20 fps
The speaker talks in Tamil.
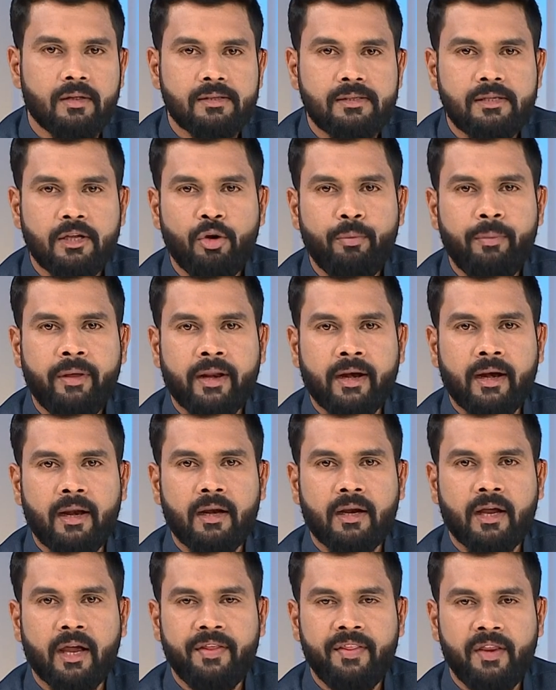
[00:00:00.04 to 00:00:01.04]

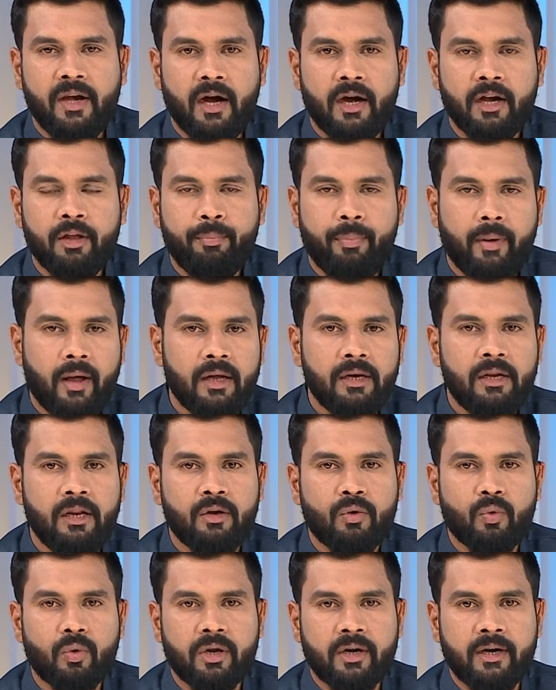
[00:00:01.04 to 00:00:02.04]
சிறுமியர்களுக்கு எதிரான
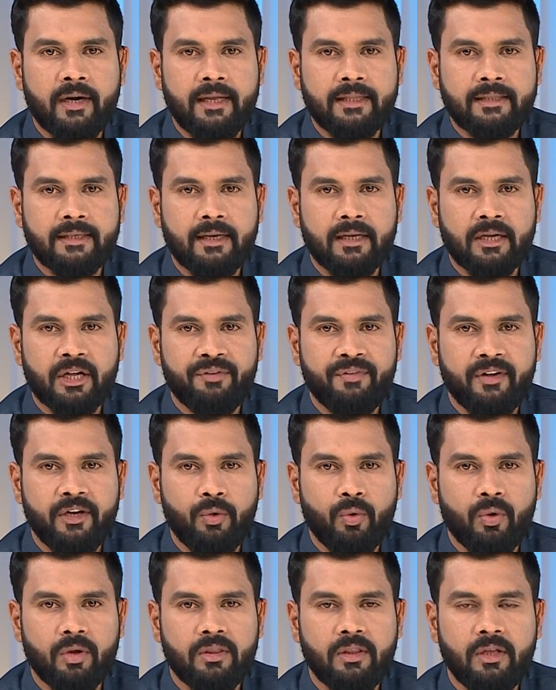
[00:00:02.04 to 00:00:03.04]
பாலியல் குற்றங்களை தடுக்க
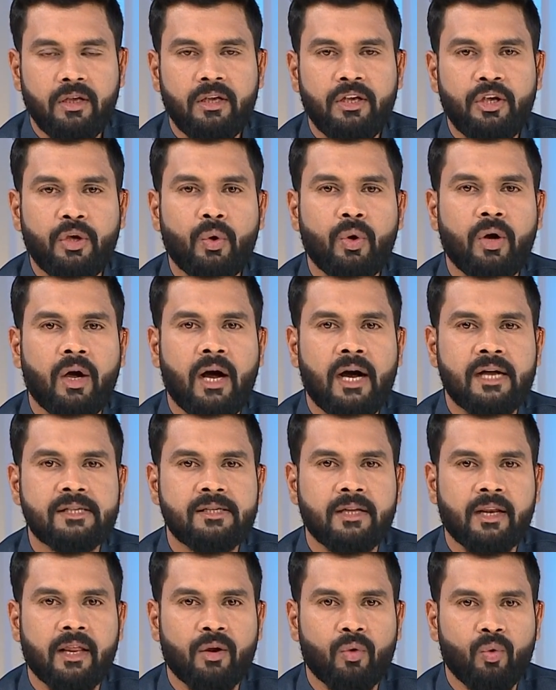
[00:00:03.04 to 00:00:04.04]
வலியுறுத்தி யோகா
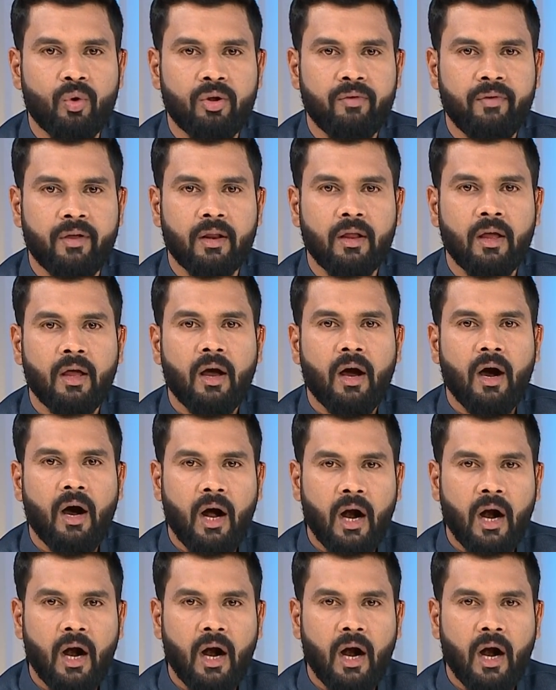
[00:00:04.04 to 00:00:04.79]
ஆசிரியர் ஒருவர்